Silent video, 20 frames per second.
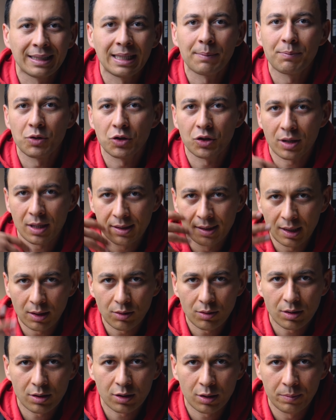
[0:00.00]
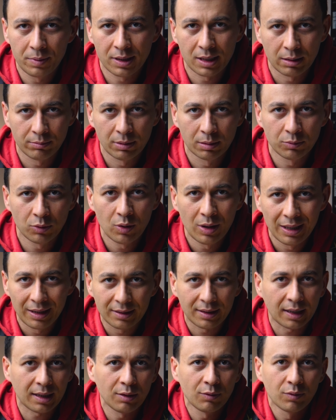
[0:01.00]
nie przeszkadzając sobie samemu
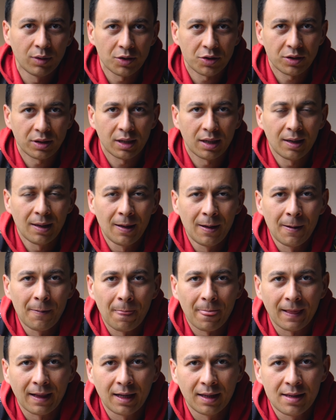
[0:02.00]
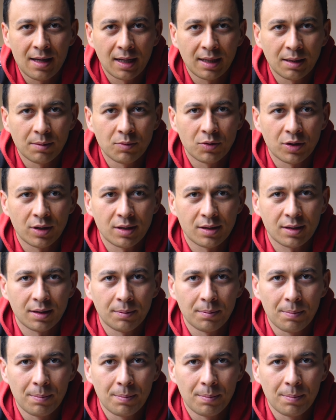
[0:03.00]
takim właśnie gadaniem, że jestem